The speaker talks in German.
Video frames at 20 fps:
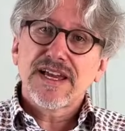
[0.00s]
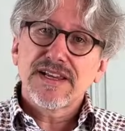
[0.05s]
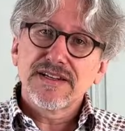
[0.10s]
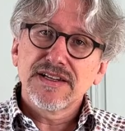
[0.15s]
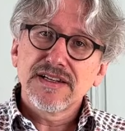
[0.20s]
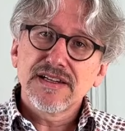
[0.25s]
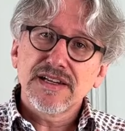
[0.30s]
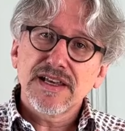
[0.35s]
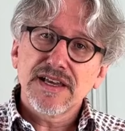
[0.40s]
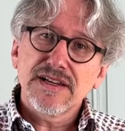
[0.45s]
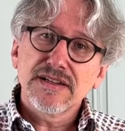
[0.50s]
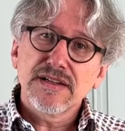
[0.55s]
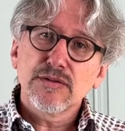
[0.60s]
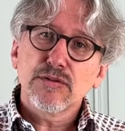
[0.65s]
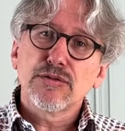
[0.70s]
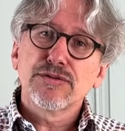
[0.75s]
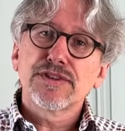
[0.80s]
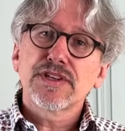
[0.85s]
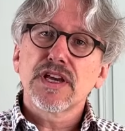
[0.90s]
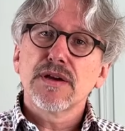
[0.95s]
kennenlernen
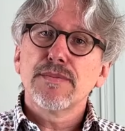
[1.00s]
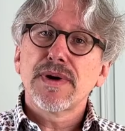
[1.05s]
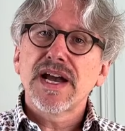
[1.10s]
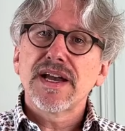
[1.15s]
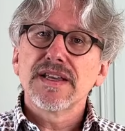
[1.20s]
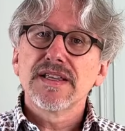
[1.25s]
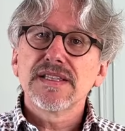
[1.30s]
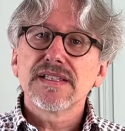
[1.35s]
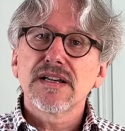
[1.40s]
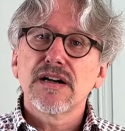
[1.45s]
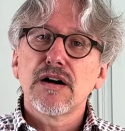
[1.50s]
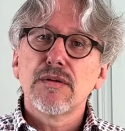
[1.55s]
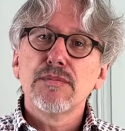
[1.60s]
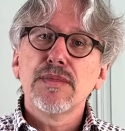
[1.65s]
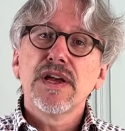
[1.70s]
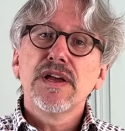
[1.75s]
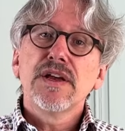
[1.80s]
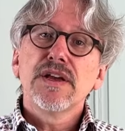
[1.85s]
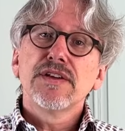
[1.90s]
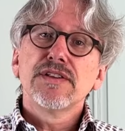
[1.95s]
und gemeinsam
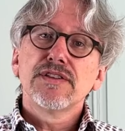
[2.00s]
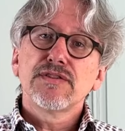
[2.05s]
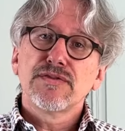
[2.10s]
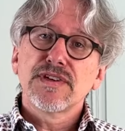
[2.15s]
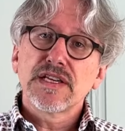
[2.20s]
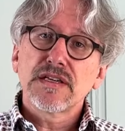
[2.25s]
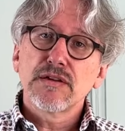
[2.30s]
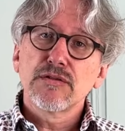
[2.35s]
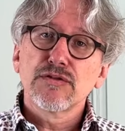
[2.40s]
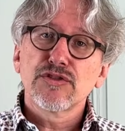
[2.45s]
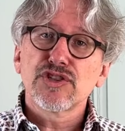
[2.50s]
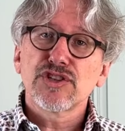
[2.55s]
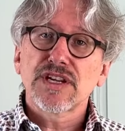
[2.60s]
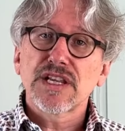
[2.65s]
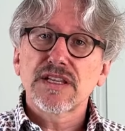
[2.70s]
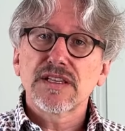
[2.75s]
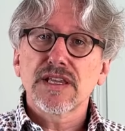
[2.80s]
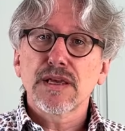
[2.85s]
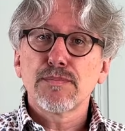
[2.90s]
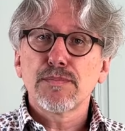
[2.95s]

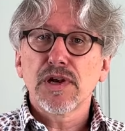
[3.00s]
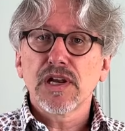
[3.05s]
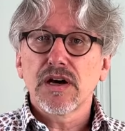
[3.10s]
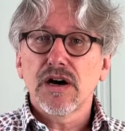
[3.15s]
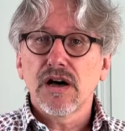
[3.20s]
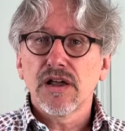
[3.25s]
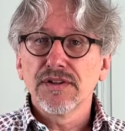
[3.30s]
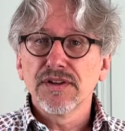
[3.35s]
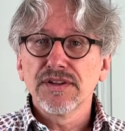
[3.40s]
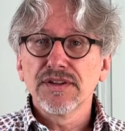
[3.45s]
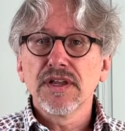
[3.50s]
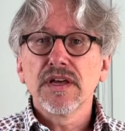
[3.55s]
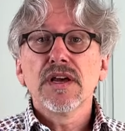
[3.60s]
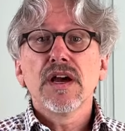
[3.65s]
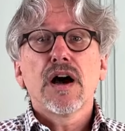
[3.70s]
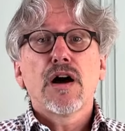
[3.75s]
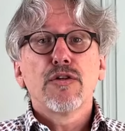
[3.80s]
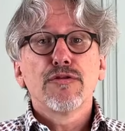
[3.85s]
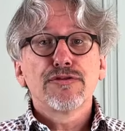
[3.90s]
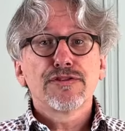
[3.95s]
Entwicklungsschritte planen
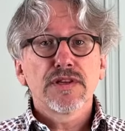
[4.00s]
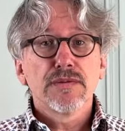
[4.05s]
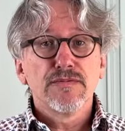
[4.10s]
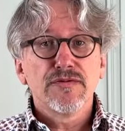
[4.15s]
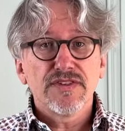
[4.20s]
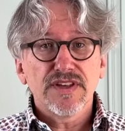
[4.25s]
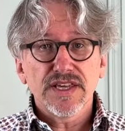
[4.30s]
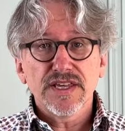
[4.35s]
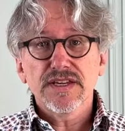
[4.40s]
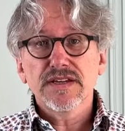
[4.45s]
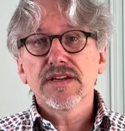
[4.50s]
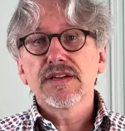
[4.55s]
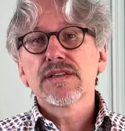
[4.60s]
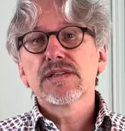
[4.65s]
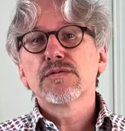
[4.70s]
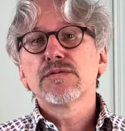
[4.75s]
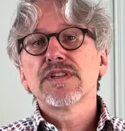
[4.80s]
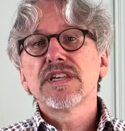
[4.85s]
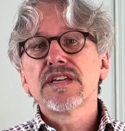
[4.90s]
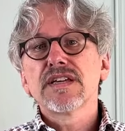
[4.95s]
auf dem Weg
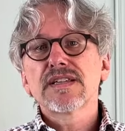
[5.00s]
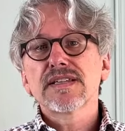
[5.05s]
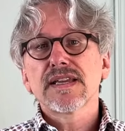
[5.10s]
zu dir